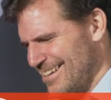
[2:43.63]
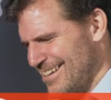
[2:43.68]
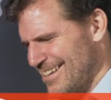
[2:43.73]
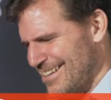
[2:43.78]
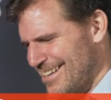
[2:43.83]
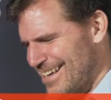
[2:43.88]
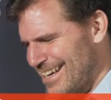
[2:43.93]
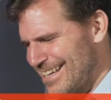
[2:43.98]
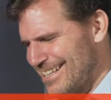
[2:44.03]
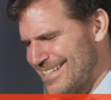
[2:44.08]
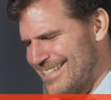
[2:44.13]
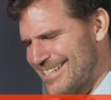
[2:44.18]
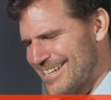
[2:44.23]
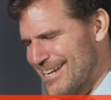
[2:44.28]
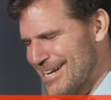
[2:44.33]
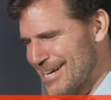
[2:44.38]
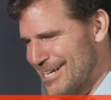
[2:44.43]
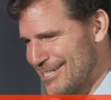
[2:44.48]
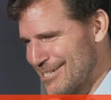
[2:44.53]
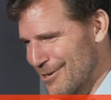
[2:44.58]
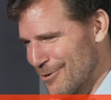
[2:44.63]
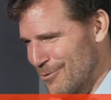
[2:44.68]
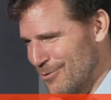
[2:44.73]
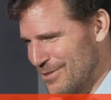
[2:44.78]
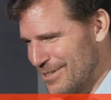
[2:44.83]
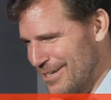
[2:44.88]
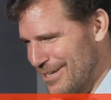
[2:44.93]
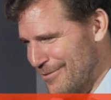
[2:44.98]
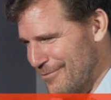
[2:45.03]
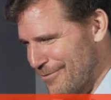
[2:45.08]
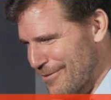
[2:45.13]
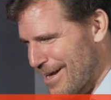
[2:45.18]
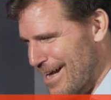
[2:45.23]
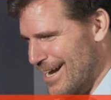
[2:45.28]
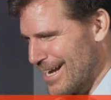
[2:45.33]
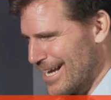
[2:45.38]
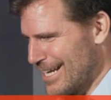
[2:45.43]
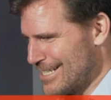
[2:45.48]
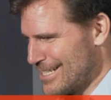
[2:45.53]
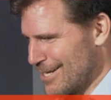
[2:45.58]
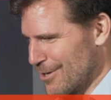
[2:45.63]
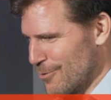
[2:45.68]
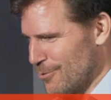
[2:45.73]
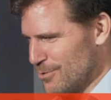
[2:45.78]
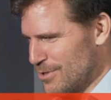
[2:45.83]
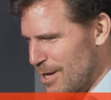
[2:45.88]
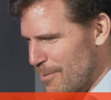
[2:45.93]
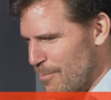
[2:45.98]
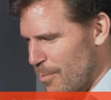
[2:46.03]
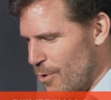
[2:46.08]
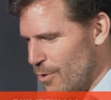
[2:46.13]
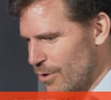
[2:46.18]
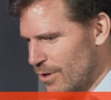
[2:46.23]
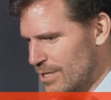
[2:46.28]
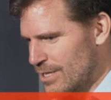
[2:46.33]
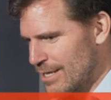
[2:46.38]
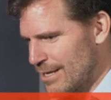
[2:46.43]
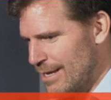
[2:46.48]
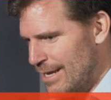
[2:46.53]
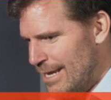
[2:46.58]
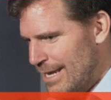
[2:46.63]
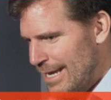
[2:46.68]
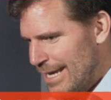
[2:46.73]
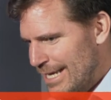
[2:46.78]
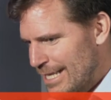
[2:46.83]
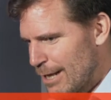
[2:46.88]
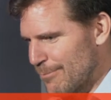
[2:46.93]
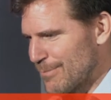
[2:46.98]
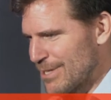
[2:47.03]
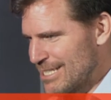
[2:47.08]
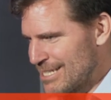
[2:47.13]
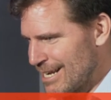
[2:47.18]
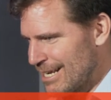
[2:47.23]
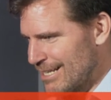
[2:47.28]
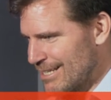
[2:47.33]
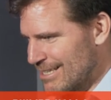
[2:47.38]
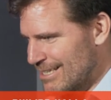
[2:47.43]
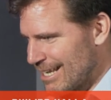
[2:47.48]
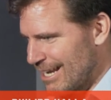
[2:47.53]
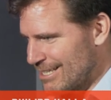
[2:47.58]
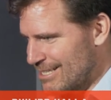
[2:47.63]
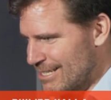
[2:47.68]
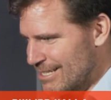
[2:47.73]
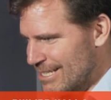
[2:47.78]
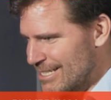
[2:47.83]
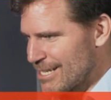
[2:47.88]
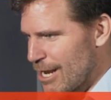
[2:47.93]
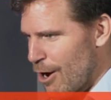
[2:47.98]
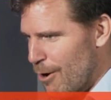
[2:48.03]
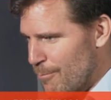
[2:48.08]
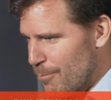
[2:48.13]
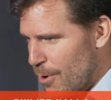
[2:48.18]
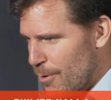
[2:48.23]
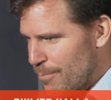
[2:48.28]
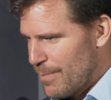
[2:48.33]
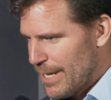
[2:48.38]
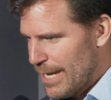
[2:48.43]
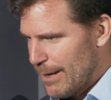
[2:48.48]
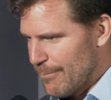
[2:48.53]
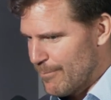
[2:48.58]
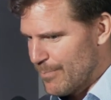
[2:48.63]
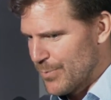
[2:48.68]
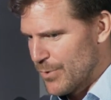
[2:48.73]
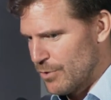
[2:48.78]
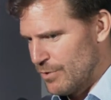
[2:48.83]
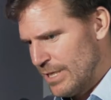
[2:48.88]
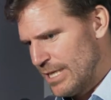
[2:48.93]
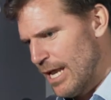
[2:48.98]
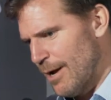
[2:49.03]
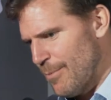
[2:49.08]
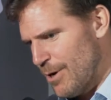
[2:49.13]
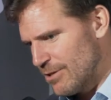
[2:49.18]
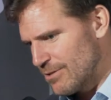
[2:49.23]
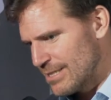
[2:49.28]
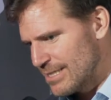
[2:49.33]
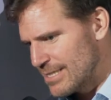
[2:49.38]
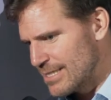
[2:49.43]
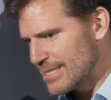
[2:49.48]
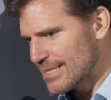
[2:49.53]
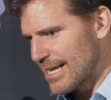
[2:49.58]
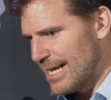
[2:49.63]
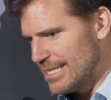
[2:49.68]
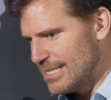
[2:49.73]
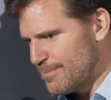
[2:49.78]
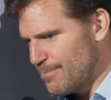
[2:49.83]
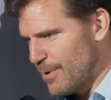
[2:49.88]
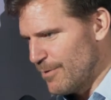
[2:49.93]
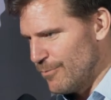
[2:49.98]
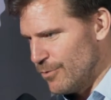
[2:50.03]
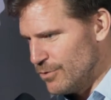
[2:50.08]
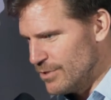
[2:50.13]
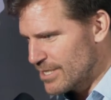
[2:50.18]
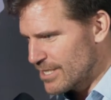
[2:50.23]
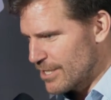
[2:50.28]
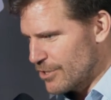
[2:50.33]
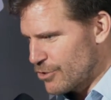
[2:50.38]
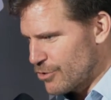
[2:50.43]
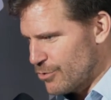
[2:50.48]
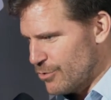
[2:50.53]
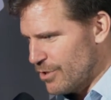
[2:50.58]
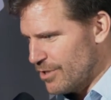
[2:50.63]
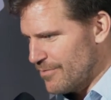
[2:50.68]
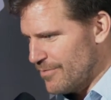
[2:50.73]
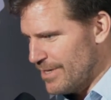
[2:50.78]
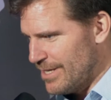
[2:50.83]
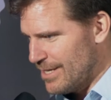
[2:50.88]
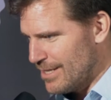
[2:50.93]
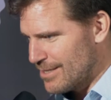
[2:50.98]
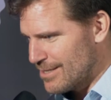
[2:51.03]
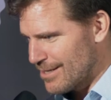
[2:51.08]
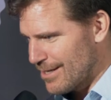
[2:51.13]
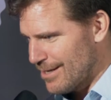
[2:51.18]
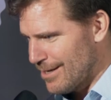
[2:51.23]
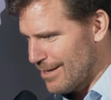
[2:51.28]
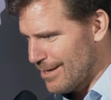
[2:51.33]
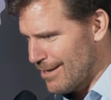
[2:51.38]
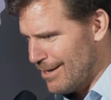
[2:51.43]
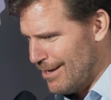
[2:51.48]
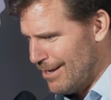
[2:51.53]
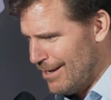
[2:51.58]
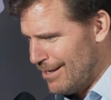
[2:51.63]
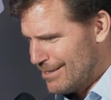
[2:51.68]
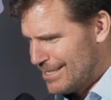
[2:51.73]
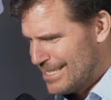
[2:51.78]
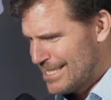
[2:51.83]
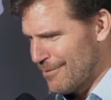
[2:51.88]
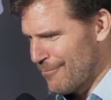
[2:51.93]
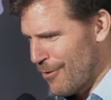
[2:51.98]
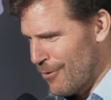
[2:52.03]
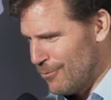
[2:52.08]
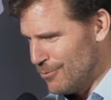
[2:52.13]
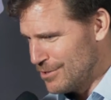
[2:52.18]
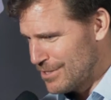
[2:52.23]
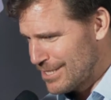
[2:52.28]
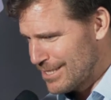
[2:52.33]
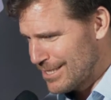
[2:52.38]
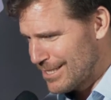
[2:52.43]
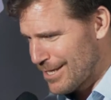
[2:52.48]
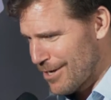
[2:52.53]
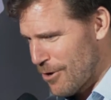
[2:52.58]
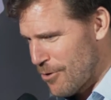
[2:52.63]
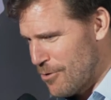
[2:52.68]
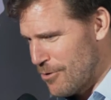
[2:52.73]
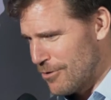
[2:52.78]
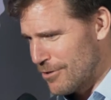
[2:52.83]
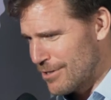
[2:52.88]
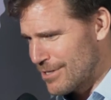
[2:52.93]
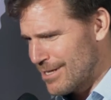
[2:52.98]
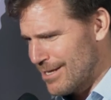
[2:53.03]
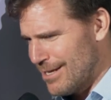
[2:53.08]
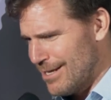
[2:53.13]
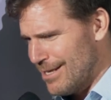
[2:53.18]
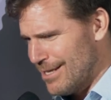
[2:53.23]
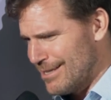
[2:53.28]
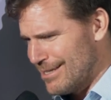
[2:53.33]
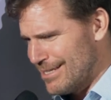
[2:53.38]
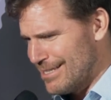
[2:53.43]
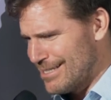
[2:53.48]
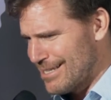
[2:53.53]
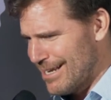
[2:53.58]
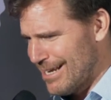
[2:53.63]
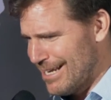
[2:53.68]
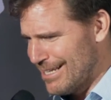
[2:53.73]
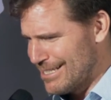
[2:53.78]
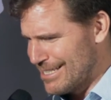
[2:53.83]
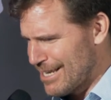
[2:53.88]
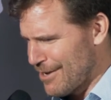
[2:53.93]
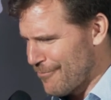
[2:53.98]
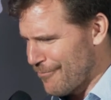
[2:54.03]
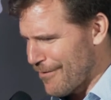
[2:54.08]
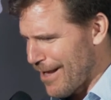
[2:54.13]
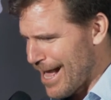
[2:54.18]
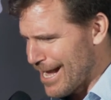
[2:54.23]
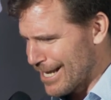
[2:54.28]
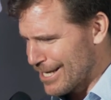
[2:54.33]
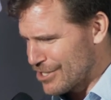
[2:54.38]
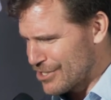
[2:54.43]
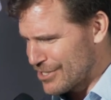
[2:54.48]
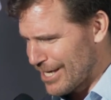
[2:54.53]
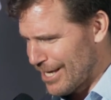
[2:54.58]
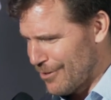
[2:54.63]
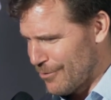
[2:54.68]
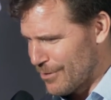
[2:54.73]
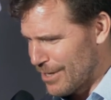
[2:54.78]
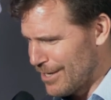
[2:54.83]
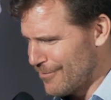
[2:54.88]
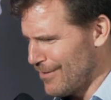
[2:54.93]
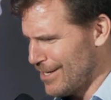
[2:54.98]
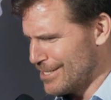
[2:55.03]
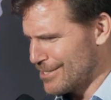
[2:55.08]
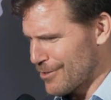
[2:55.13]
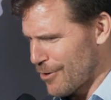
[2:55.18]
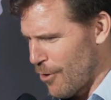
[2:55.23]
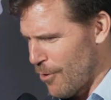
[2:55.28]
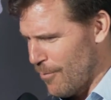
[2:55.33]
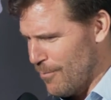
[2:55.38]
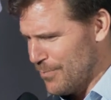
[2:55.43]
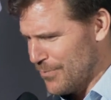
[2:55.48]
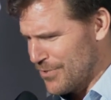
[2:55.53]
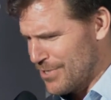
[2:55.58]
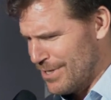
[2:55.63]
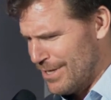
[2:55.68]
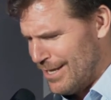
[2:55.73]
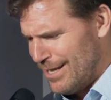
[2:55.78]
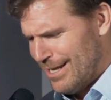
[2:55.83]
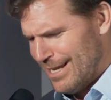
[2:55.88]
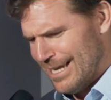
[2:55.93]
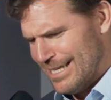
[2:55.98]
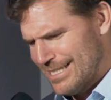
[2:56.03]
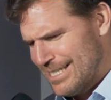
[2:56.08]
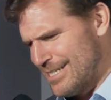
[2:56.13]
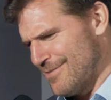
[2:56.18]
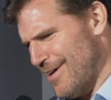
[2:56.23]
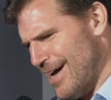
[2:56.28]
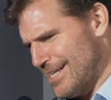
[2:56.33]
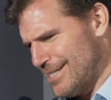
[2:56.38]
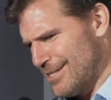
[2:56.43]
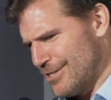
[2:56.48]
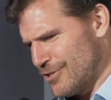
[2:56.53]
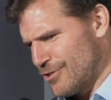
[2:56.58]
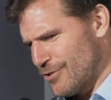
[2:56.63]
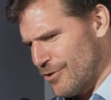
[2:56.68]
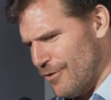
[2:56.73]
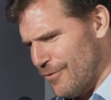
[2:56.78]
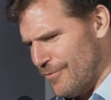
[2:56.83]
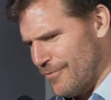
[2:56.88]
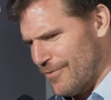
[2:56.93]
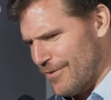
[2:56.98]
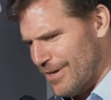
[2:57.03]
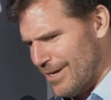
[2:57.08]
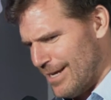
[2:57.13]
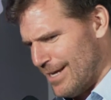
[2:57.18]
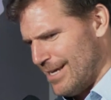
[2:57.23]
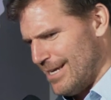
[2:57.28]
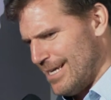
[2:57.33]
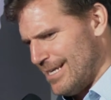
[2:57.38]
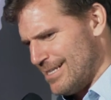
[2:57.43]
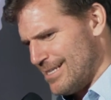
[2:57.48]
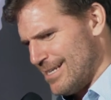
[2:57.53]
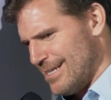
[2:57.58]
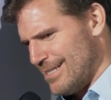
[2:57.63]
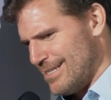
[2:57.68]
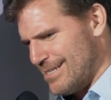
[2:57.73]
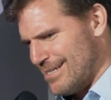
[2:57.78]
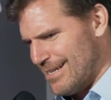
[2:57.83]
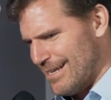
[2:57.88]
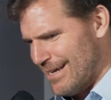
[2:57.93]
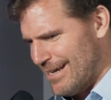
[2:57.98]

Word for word: Nein, sehr, sehr gute Frage, sehr guter Punkt. Ich glaube, das ist eigentlich derzeit das Hauptproblem. Und ich glaube auch, dass es ganz bewusst geschürt wird, äh, diese Verunsicherung, äh, diese, diese Fragestellungen, was kommt, ist es Wasserstoff, äh, ist es